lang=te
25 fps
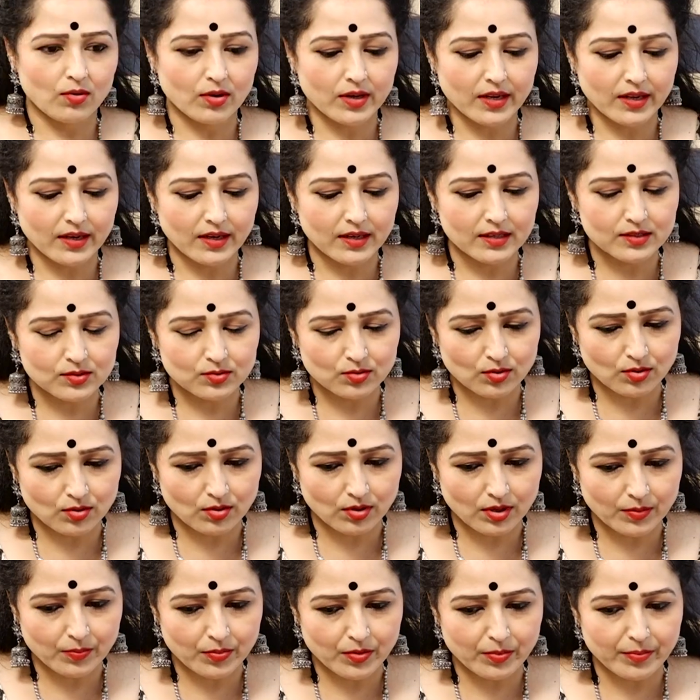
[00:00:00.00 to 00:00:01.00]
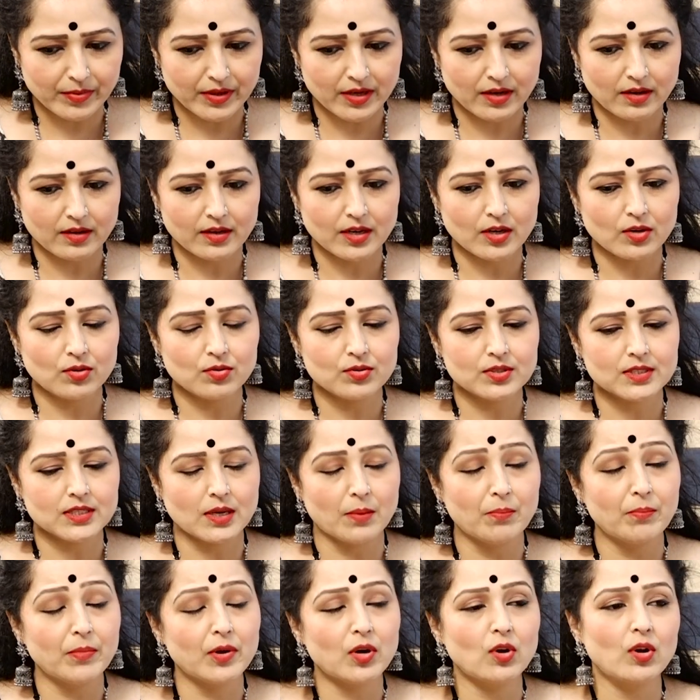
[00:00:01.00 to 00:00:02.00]
ఓకేనా సో ఇప్పుడు మీరు అన్నట్టు
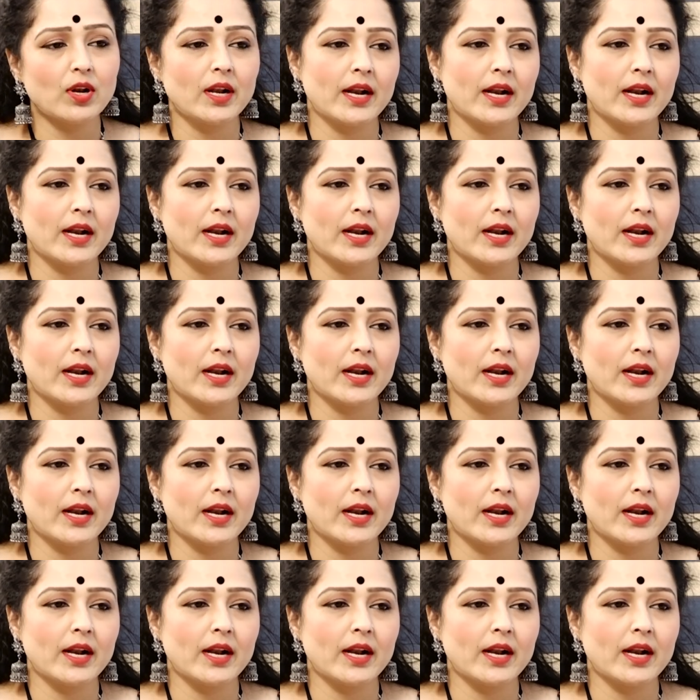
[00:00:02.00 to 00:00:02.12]
సమ్మర్లో